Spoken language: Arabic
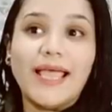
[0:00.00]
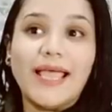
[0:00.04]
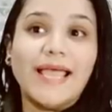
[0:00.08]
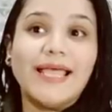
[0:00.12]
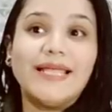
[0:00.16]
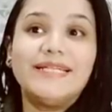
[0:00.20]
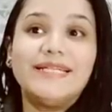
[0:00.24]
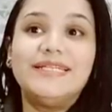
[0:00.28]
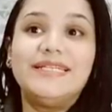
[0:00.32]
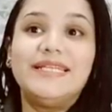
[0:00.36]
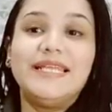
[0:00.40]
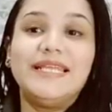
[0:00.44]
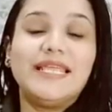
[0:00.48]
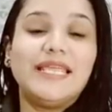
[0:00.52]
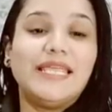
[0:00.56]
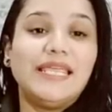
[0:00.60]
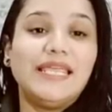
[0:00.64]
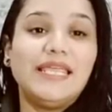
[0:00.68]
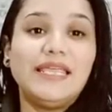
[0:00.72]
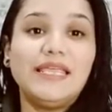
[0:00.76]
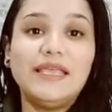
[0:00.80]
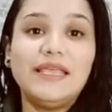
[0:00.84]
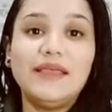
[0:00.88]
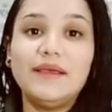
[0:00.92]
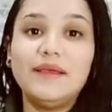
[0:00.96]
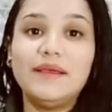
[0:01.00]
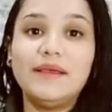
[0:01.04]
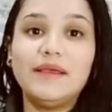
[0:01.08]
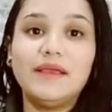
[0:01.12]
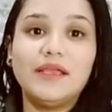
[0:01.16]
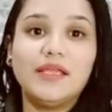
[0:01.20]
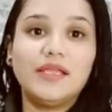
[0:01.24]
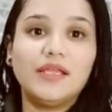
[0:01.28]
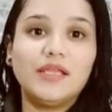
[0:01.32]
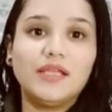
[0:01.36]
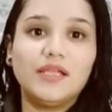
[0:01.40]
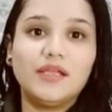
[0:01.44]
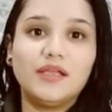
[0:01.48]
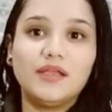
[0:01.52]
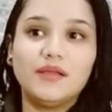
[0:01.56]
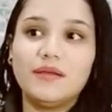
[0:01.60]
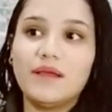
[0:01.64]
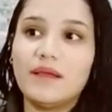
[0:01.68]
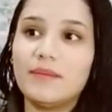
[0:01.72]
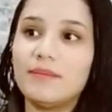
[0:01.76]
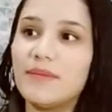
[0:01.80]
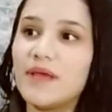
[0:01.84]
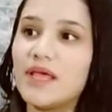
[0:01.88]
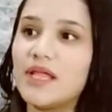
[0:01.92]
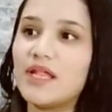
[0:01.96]
قد
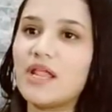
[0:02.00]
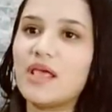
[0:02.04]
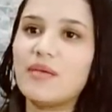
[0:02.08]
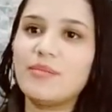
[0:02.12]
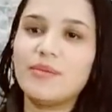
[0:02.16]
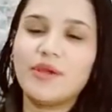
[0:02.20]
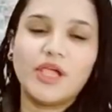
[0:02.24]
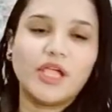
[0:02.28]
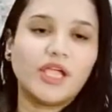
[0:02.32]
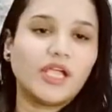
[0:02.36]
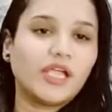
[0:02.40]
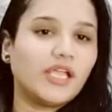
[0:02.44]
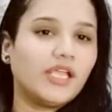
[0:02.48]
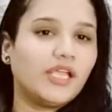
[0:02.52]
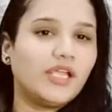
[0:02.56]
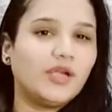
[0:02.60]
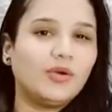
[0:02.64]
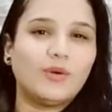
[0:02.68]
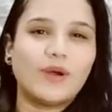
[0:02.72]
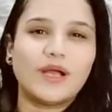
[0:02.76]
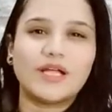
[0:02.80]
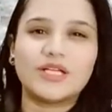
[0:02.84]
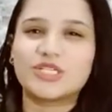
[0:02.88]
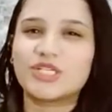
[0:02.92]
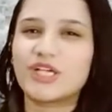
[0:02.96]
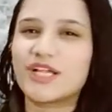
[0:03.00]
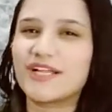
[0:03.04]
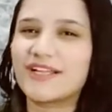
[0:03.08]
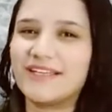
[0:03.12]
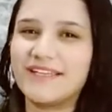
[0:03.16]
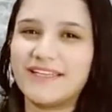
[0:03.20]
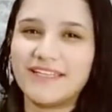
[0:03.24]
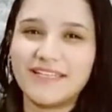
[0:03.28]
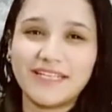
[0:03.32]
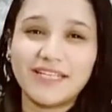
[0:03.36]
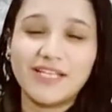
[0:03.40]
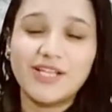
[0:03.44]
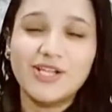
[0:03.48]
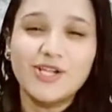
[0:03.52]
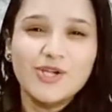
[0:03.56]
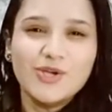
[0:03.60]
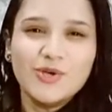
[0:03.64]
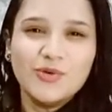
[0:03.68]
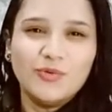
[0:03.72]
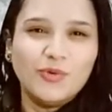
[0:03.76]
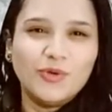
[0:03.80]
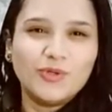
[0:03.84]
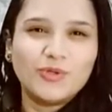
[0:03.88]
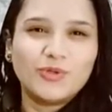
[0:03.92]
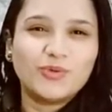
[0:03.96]
ايه ملامح ايه وشكل ايه
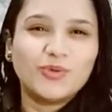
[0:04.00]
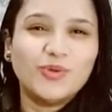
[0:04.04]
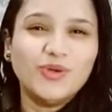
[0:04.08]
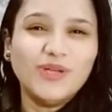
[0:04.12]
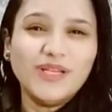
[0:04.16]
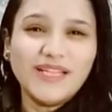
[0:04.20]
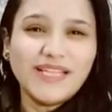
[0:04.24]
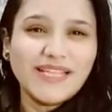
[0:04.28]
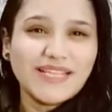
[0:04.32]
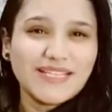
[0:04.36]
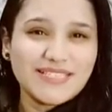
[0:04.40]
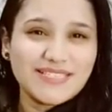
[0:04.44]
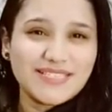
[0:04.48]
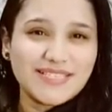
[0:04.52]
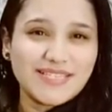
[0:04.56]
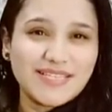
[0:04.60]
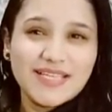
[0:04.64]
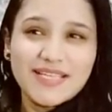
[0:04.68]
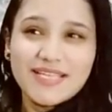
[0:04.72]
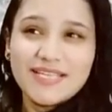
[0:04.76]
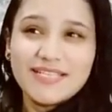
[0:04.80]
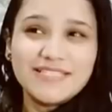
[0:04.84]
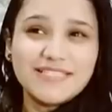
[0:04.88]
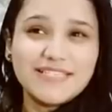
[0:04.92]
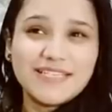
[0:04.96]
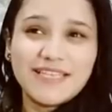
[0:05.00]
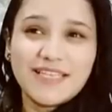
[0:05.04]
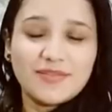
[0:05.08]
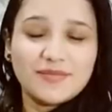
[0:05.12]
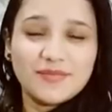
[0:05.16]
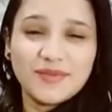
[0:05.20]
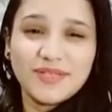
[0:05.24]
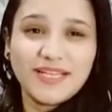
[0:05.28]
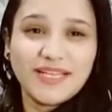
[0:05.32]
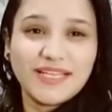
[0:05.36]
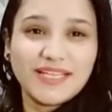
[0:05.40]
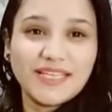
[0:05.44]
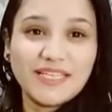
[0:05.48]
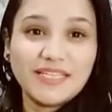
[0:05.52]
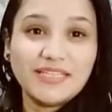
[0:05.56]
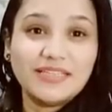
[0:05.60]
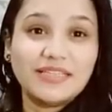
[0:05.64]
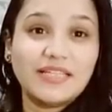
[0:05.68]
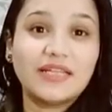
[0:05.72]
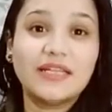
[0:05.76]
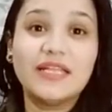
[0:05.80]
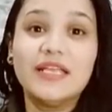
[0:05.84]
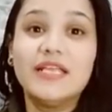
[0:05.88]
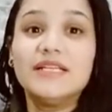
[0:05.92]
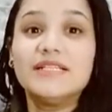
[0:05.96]
وتقول ايه دي دي جميله
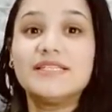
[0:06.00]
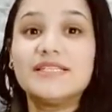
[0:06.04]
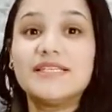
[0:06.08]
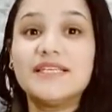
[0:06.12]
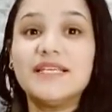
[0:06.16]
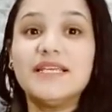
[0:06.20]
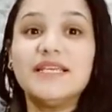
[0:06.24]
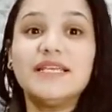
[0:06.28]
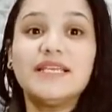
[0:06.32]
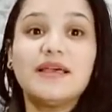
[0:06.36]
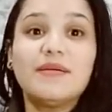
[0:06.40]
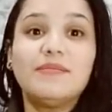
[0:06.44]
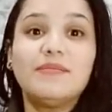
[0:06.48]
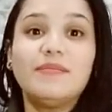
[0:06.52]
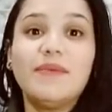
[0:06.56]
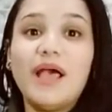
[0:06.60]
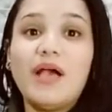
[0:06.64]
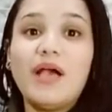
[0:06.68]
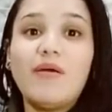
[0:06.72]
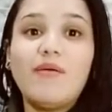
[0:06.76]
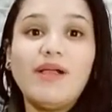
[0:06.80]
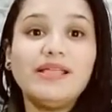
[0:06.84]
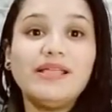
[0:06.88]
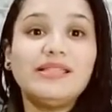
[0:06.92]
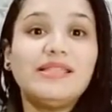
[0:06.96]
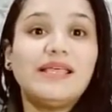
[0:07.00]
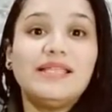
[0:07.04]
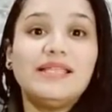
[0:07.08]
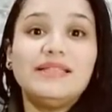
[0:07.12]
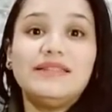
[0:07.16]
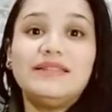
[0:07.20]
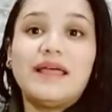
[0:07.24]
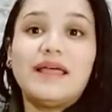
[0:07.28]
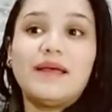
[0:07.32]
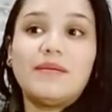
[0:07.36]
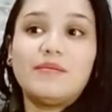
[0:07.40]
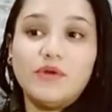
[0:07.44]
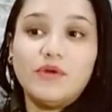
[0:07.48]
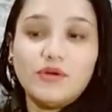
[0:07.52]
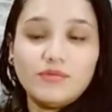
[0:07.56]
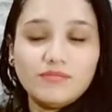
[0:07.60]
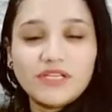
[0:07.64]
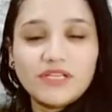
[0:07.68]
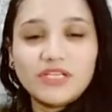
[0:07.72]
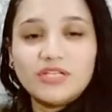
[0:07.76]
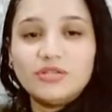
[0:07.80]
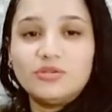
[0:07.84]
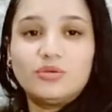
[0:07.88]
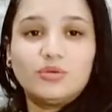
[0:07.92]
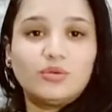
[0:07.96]
جدا تيجي جنبها واحده انت
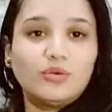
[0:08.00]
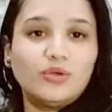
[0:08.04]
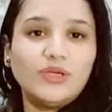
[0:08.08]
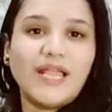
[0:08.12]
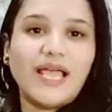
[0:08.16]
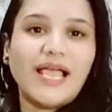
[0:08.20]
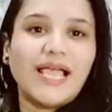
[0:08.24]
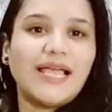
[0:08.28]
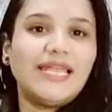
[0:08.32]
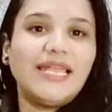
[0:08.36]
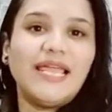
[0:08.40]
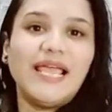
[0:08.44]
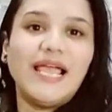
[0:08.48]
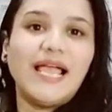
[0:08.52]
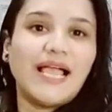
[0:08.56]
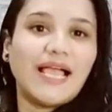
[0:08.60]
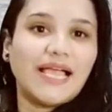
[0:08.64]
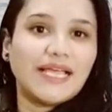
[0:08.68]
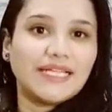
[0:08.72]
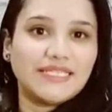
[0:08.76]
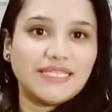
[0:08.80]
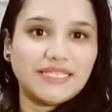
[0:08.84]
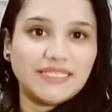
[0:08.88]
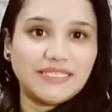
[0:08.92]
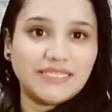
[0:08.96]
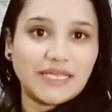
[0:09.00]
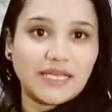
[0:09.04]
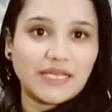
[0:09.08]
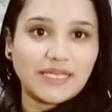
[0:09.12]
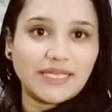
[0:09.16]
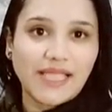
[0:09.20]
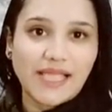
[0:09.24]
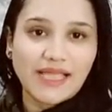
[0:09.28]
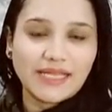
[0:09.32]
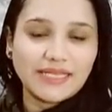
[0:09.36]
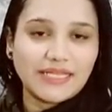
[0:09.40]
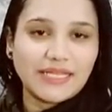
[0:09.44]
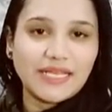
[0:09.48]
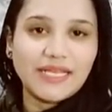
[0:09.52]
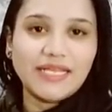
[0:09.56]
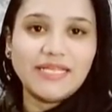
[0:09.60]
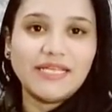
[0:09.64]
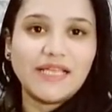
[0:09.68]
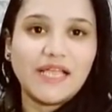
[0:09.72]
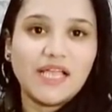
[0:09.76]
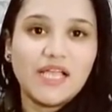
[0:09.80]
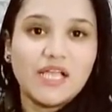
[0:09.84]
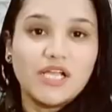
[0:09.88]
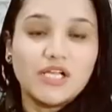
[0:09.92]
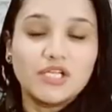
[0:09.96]
ممكن تقول عليها عاديه يعني
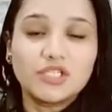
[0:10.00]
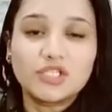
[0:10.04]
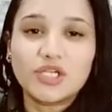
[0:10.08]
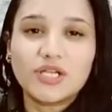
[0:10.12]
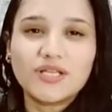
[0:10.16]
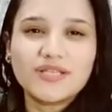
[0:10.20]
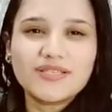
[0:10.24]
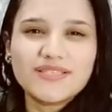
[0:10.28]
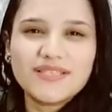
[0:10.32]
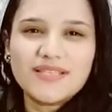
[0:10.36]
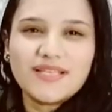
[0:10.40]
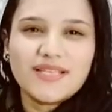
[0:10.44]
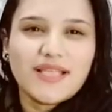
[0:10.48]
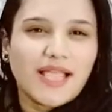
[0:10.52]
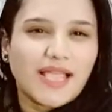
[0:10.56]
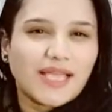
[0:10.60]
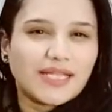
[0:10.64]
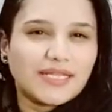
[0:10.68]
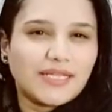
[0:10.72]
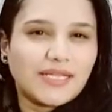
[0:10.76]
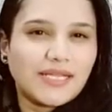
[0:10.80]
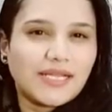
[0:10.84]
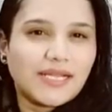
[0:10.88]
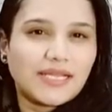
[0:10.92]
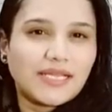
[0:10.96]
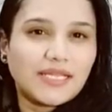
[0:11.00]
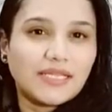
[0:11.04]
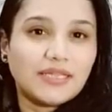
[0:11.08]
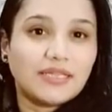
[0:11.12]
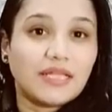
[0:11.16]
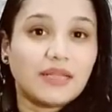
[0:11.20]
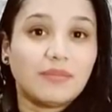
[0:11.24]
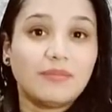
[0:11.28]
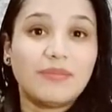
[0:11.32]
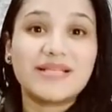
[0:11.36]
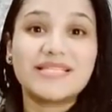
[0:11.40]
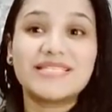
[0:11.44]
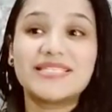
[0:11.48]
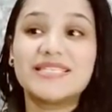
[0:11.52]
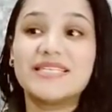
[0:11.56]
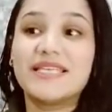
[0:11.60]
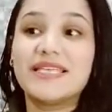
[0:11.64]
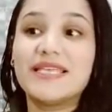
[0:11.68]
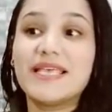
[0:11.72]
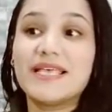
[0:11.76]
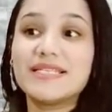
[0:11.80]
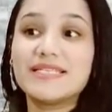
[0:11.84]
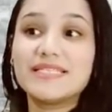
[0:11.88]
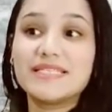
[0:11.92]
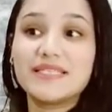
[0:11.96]
هي شخصيه عاديه جدا بس
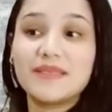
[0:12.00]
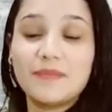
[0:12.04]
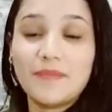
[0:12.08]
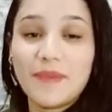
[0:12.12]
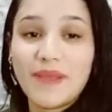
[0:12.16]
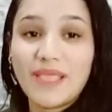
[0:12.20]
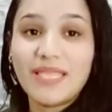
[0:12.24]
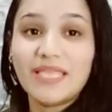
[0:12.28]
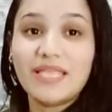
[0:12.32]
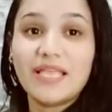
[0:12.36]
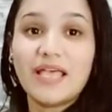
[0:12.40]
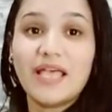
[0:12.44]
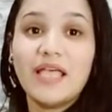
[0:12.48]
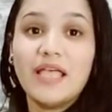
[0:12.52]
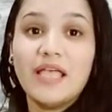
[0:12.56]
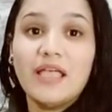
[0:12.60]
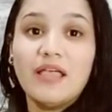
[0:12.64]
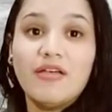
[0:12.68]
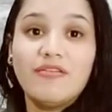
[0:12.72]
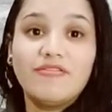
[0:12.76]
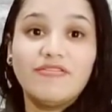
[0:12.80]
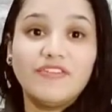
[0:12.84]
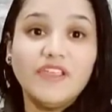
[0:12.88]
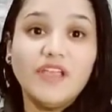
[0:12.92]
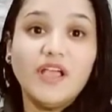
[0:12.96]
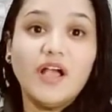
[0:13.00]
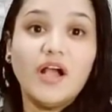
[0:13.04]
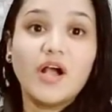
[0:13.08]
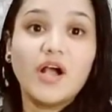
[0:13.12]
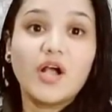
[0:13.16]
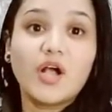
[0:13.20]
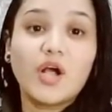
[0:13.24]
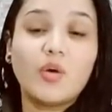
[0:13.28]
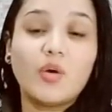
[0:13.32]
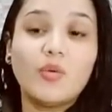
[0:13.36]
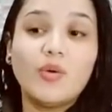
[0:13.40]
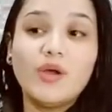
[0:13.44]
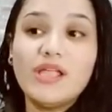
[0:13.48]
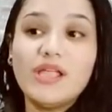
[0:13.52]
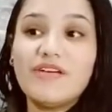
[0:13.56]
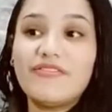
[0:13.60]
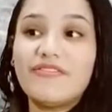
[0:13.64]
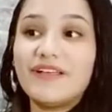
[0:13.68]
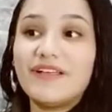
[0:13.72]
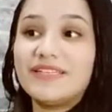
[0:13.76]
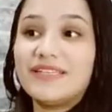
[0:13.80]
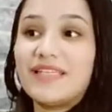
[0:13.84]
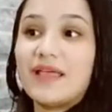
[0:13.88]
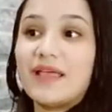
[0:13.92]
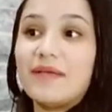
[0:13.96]
الجاذبيه فيها قويه
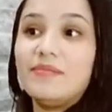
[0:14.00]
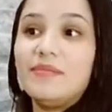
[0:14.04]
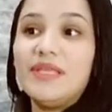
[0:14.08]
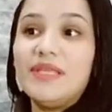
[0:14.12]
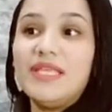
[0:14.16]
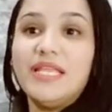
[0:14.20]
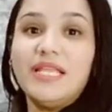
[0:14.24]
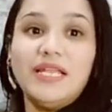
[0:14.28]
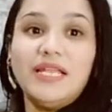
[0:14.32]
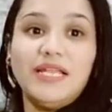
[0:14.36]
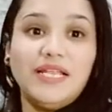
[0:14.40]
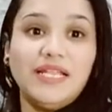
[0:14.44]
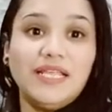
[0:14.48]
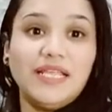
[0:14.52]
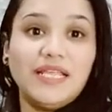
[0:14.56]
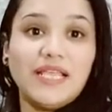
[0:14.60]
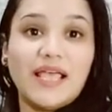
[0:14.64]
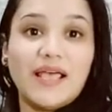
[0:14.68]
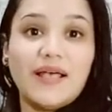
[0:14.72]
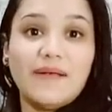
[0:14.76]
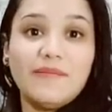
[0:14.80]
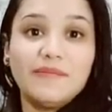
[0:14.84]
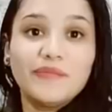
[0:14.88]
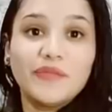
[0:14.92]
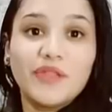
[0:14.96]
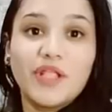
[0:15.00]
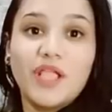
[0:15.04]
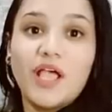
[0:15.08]
فتميل ليها